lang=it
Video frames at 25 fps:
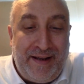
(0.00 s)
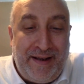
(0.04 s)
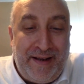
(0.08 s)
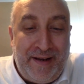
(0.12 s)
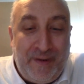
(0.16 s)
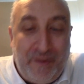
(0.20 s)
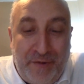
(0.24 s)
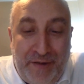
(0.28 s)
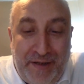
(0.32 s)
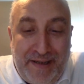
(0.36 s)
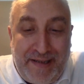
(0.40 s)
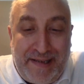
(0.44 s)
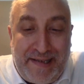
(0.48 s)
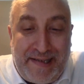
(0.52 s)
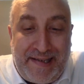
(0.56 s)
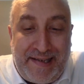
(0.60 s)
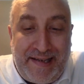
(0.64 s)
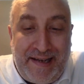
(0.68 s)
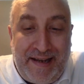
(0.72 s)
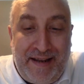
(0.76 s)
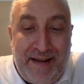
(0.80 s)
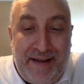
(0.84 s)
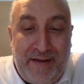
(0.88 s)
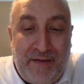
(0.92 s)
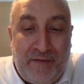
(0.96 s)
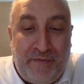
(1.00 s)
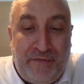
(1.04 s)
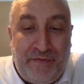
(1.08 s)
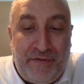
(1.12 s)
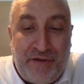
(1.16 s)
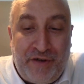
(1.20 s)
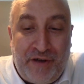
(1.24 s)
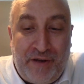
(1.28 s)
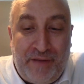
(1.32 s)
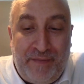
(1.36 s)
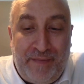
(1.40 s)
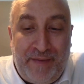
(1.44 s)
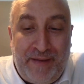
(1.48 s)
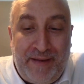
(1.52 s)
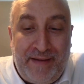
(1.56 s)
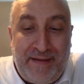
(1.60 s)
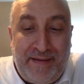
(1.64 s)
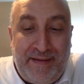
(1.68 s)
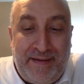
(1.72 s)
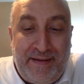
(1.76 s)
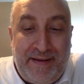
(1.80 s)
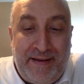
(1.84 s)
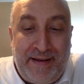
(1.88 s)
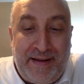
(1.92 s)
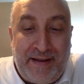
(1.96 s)
le notizie
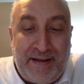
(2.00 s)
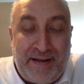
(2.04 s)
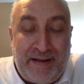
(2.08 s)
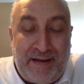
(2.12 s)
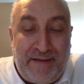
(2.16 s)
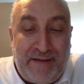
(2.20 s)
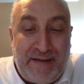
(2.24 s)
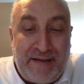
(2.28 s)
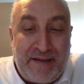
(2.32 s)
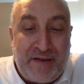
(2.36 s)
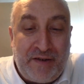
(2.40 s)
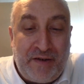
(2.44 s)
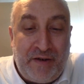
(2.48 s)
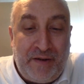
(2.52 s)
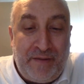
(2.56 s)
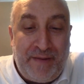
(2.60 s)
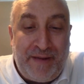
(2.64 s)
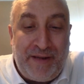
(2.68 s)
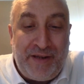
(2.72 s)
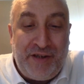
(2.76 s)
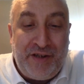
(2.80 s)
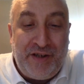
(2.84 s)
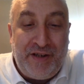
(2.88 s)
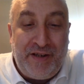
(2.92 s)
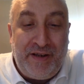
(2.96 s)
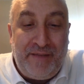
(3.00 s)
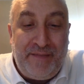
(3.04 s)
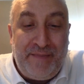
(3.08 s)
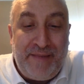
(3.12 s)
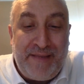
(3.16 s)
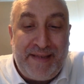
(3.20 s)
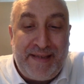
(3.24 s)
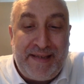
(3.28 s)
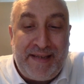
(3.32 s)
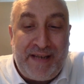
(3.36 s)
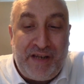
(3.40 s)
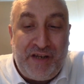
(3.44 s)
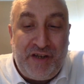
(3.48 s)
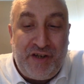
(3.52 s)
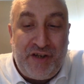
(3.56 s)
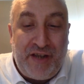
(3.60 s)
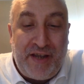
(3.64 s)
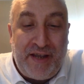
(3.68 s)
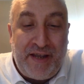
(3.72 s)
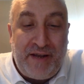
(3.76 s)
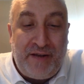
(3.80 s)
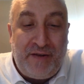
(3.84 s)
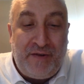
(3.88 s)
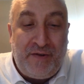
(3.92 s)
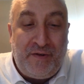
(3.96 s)
ufficialmente attraverso le pagine del
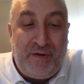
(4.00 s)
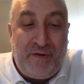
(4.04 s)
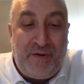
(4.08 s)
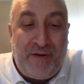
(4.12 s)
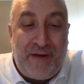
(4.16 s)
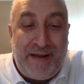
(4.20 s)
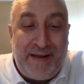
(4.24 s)
messaggero,